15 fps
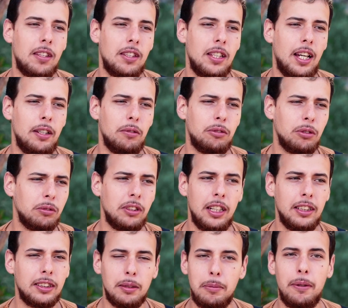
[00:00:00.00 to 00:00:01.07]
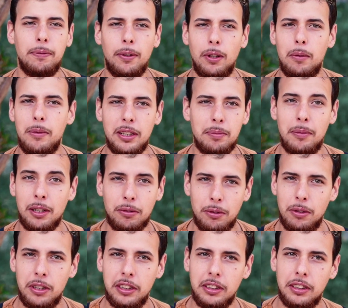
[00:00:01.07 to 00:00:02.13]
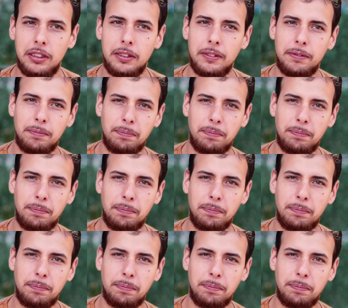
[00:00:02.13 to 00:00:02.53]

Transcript: E aí o tio dele também falou a mesma coisa.